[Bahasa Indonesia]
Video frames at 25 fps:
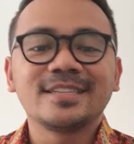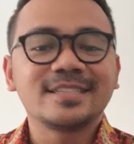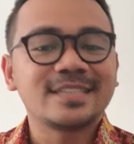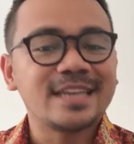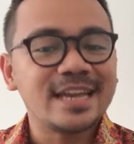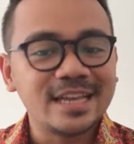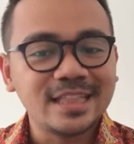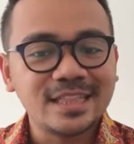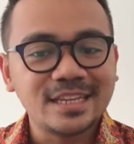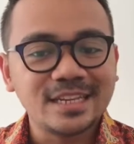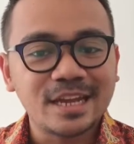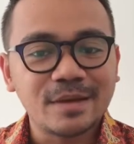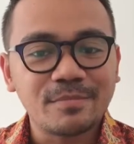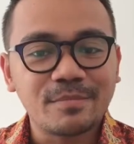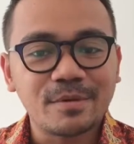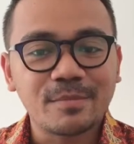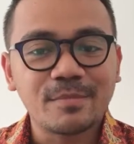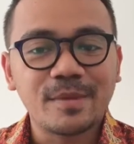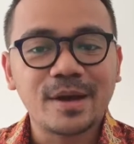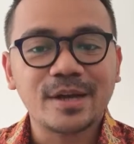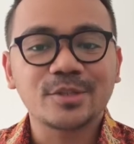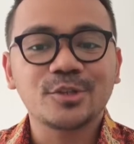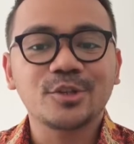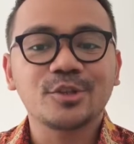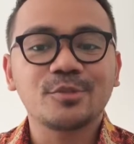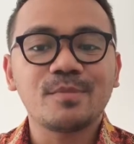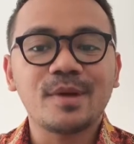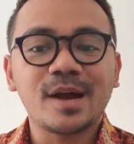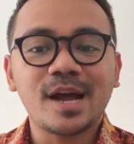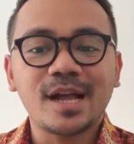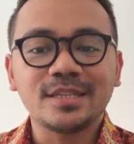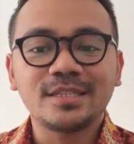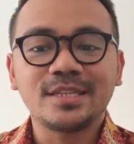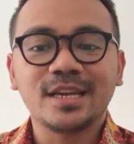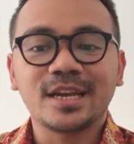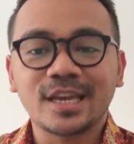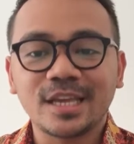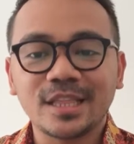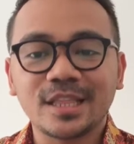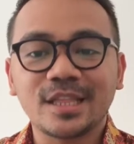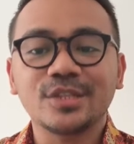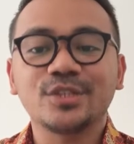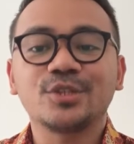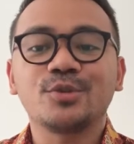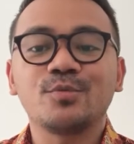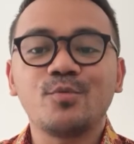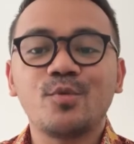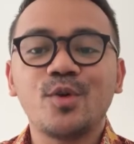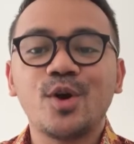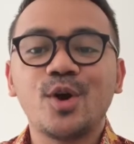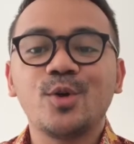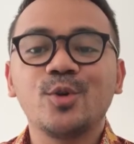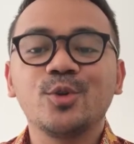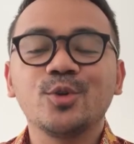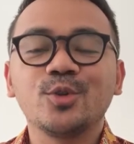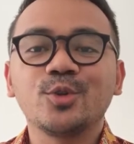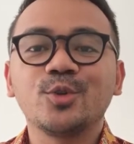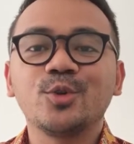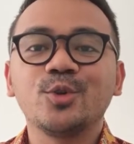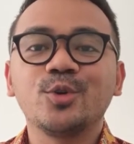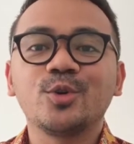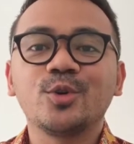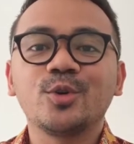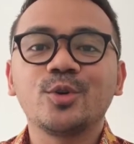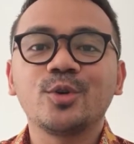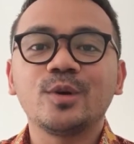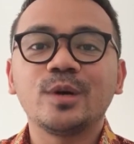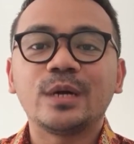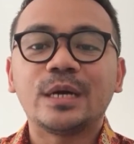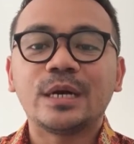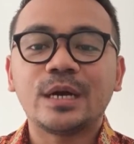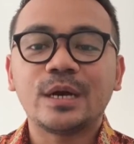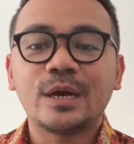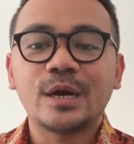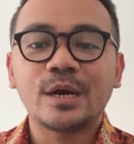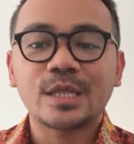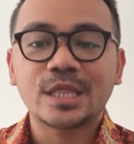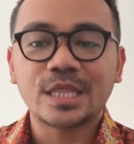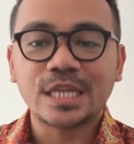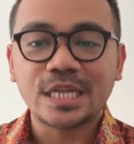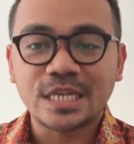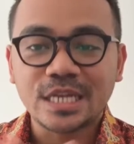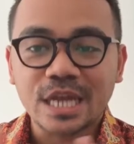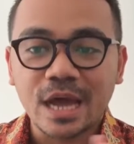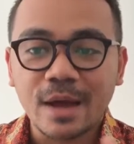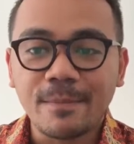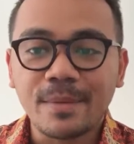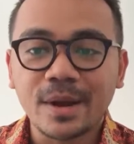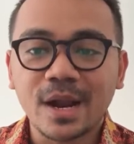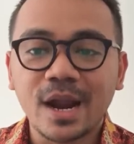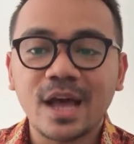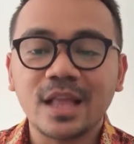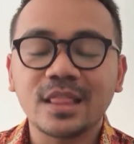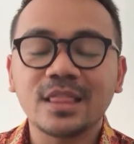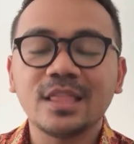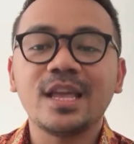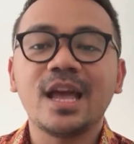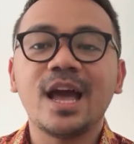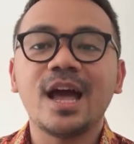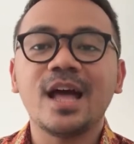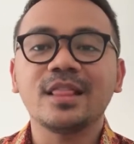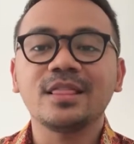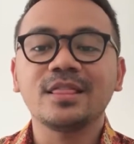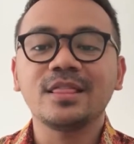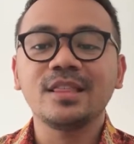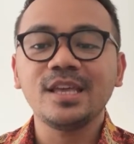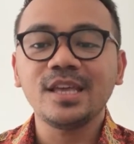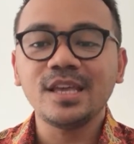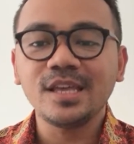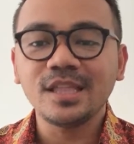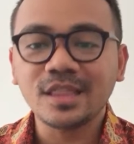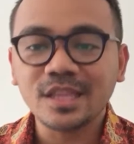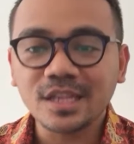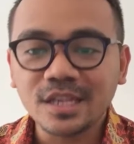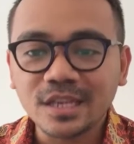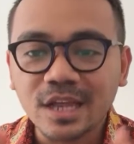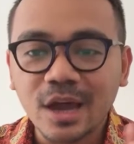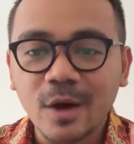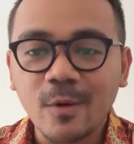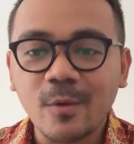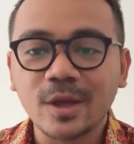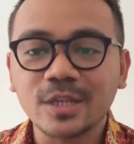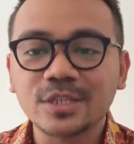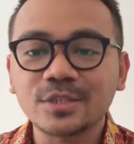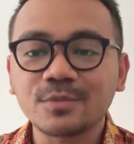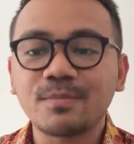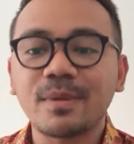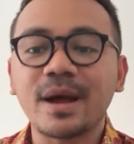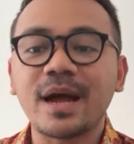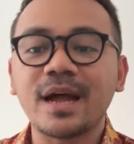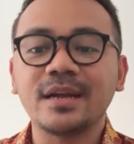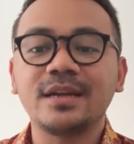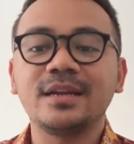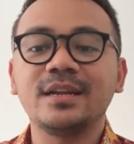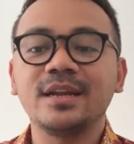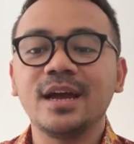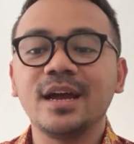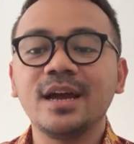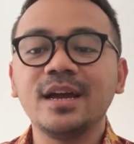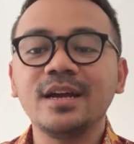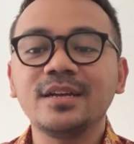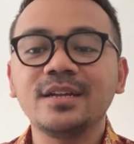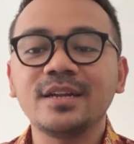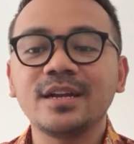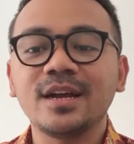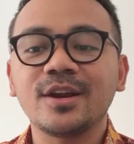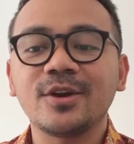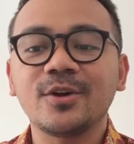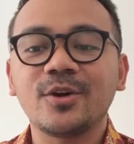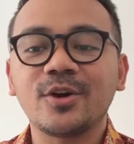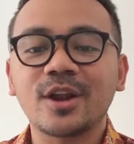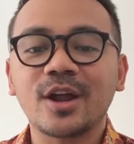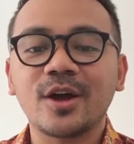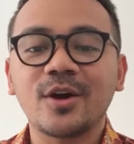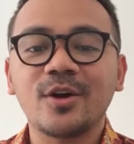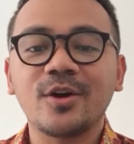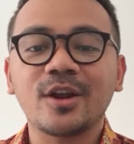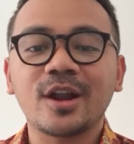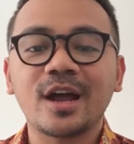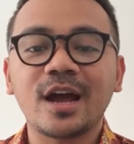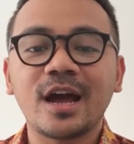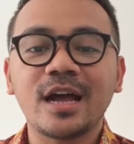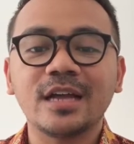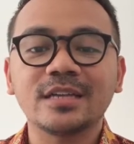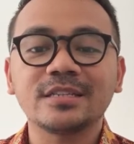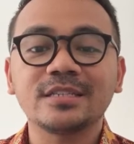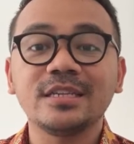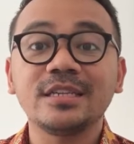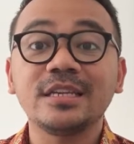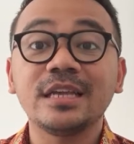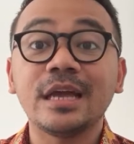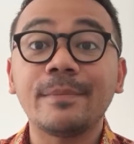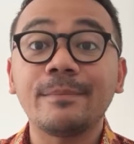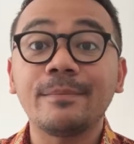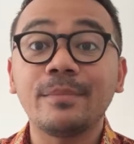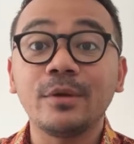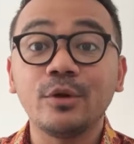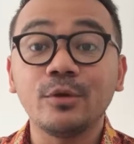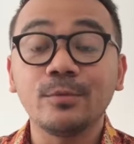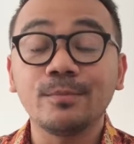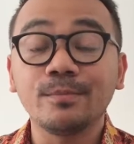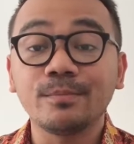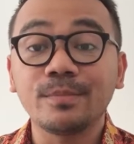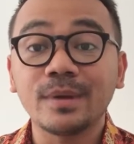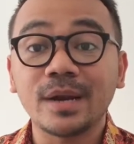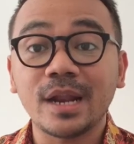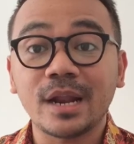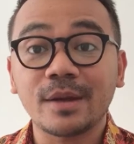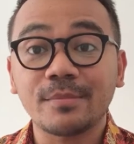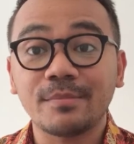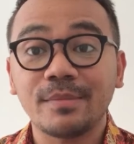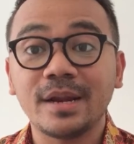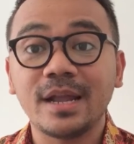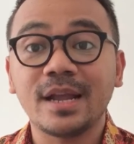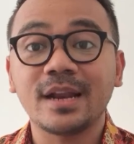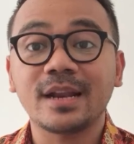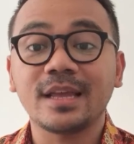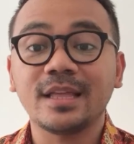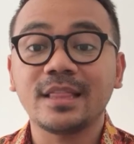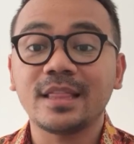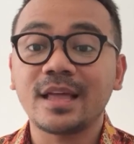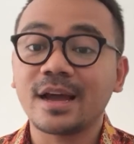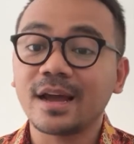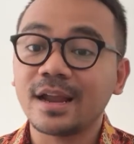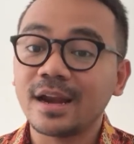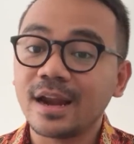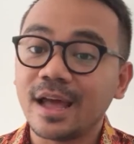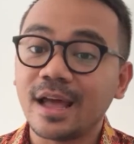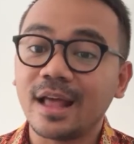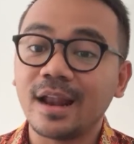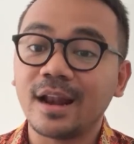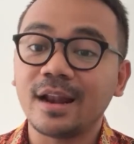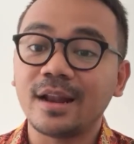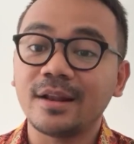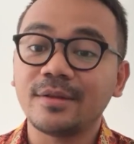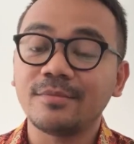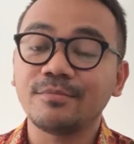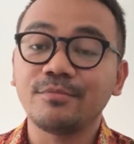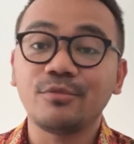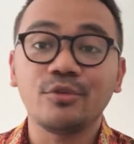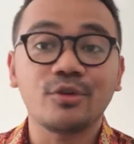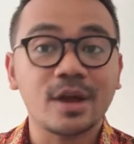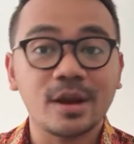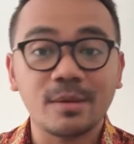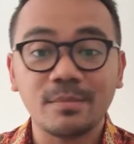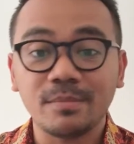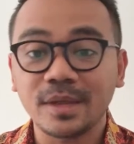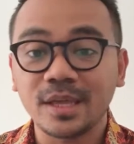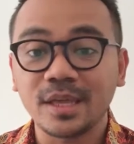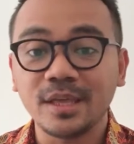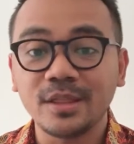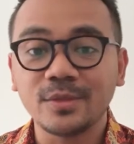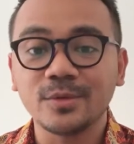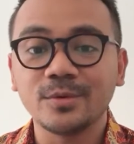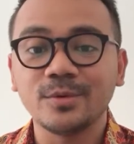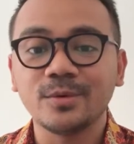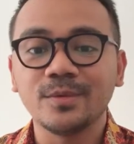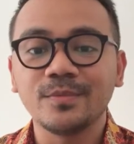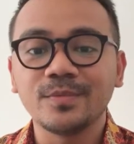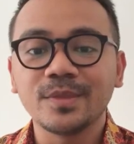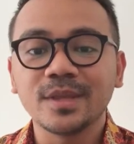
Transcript: Saya tidak bermaksud mengajak kita semua untuk tidak berhati-hati, tidak waspada dengan orang-orang asing yang belum benar-benar kita kenal. Bukan begitu.